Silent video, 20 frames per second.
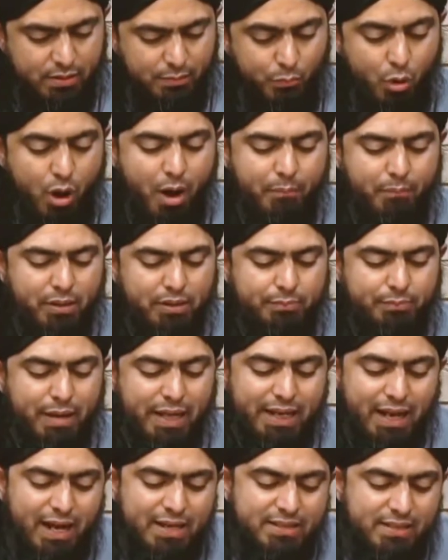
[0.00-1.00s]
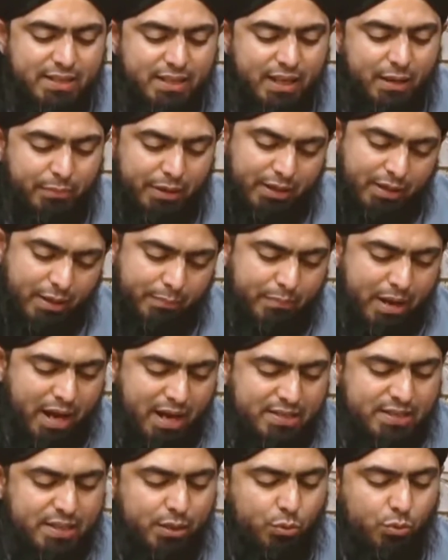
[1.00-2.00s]
मोहम्मद मैंने अर्ज़ किया मेरे रब में
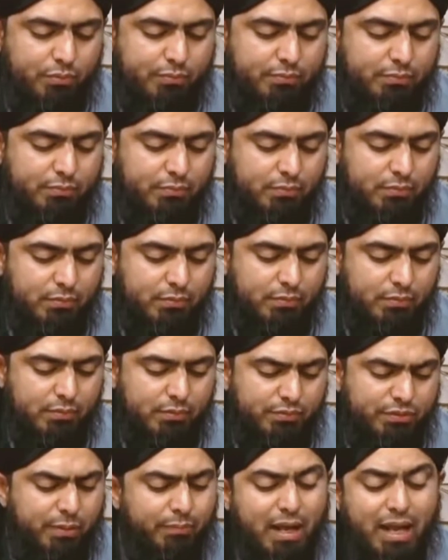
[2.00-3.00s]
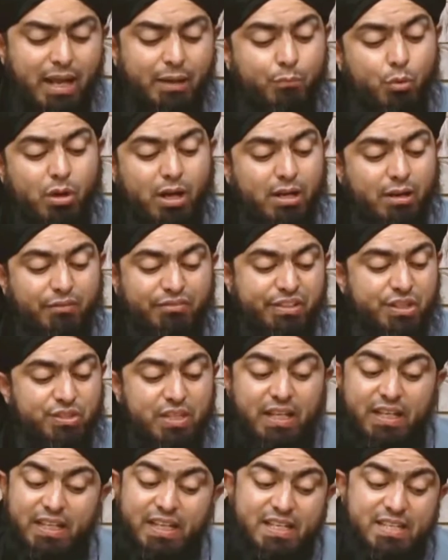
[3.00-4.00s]
हाजिर हूं फरमाया मुकर्र
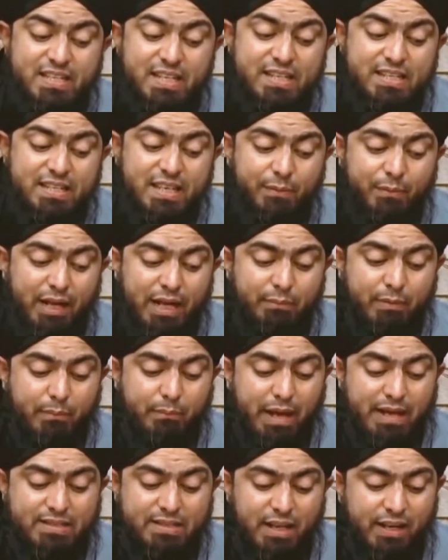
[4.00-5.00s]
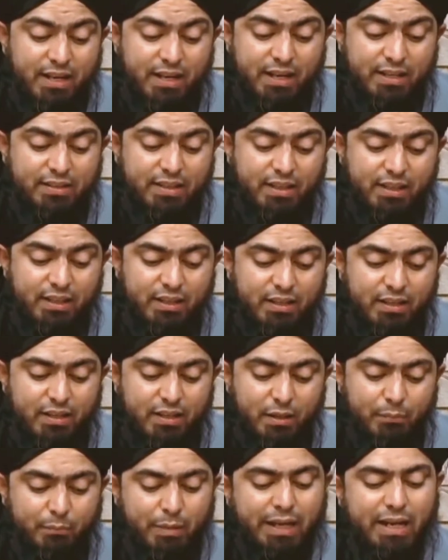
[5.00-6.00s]
फरिश्ते किस चीज़ के बारे में बहस कर रहे थे
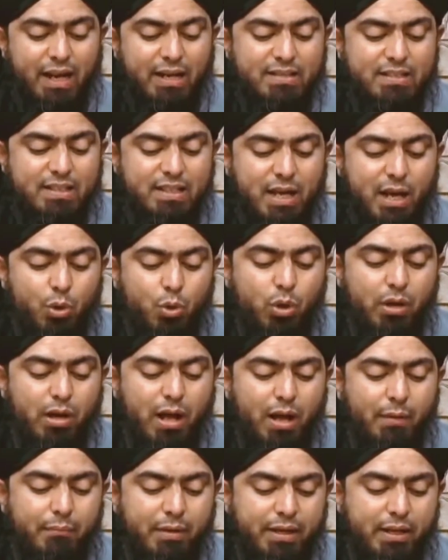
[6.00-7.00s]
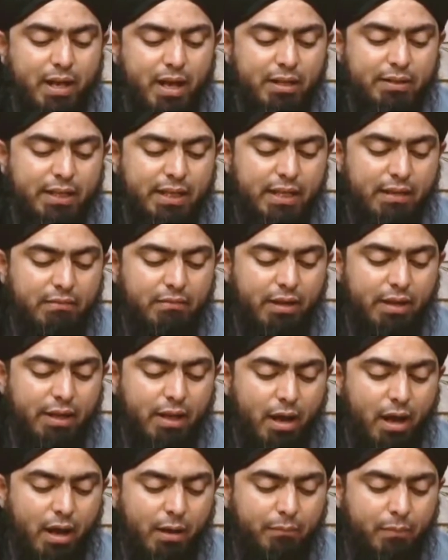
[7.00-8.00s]
मैंने अर्ज़ किया गुनाह मिटा देने वाले
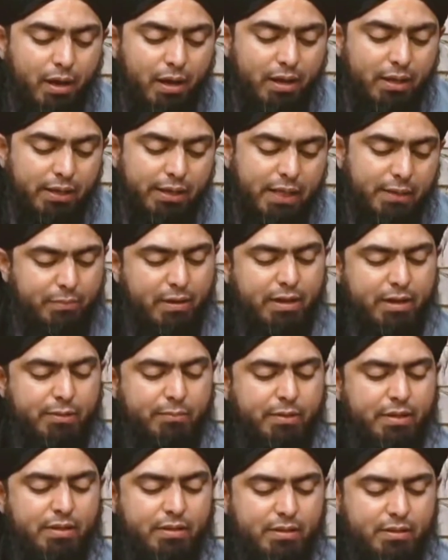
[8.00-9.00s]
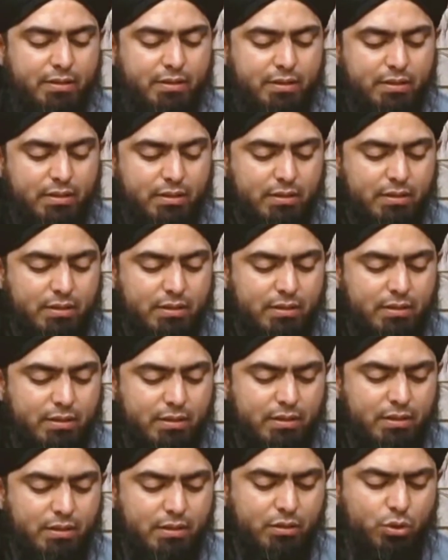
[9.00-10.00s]
आमाल के बारे में
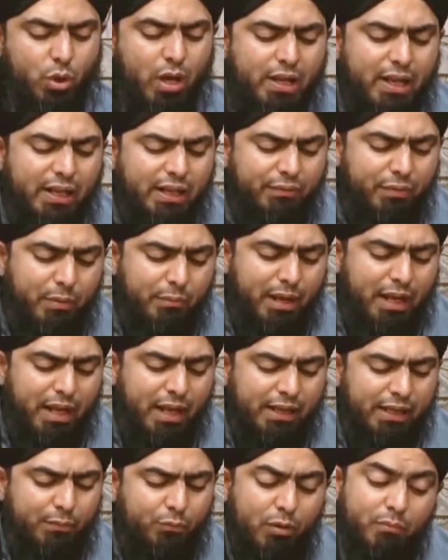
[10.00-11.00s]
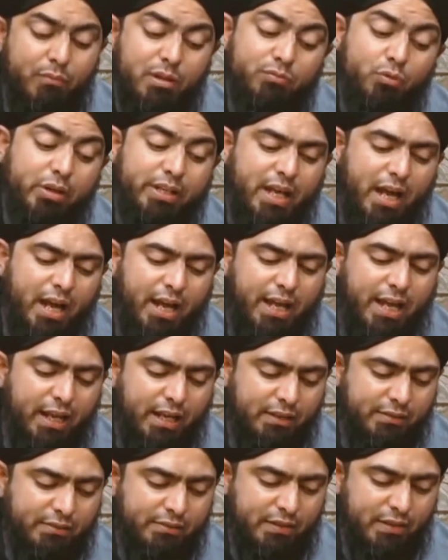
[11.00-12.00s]
तो अल्लाह ने फरमाया कि मोहम्मद वो क्या है
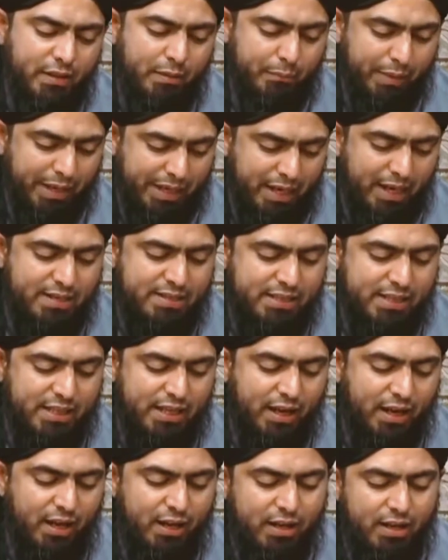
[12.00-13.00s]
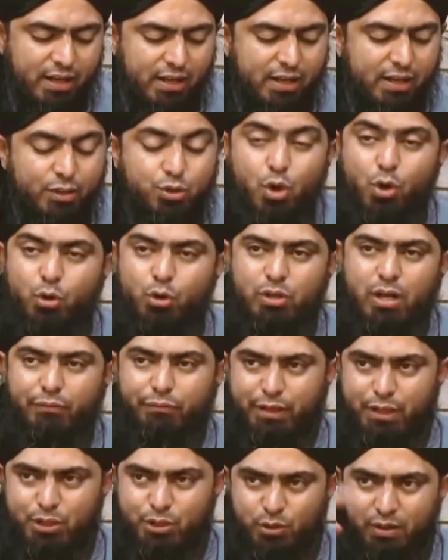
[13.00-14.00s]
मैंने अर्ज़ किया जो कुछ अब
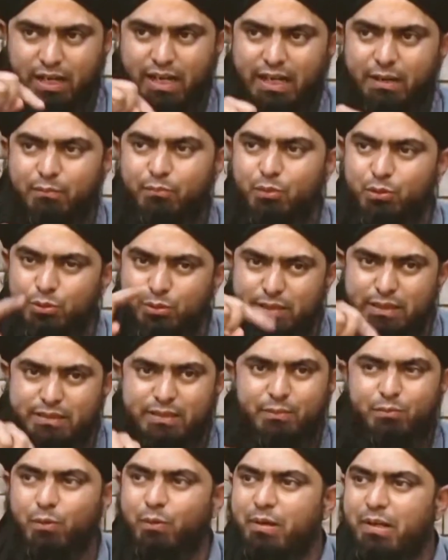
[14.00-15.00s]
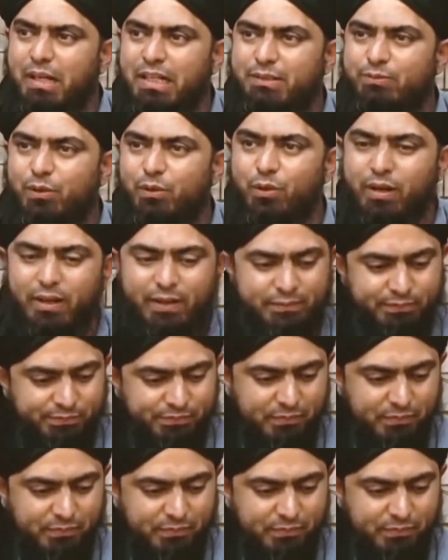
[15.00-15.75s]
फरिश्तों वाला इल्म वसलम को भी ट्रांसफ़र हो गया